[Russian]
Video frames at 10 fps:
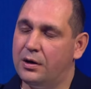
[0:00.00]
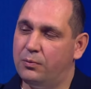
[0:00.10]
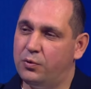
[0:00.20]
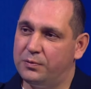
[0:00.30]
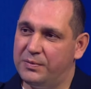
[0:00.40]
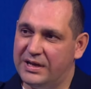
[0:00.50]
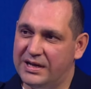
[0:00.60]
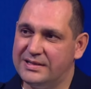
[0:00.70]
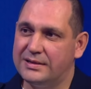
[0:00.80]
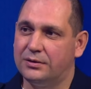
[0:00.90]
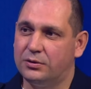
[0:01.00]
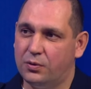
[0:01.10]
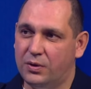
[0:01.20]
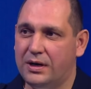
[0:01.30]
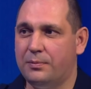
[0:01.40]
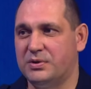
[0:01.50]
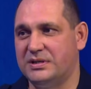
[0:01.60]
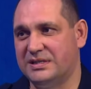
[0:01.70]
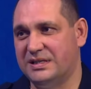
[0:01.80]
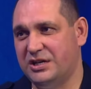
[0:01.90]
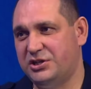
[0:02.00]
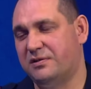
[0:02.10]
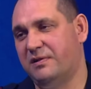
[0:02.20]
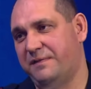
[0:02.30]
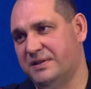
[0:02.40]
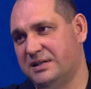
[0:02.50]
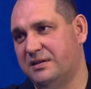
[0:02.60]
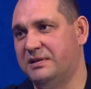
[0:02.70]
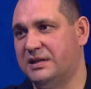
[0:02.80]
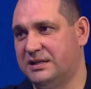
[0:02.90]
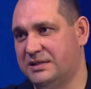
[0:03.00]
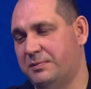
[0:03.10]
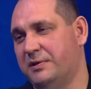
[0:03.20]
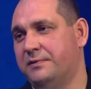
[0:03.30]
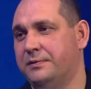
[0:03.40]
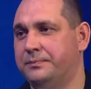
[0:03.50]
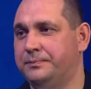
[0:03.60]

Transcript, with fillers: будут меняться только после сдачи квалифицированных экзаменов.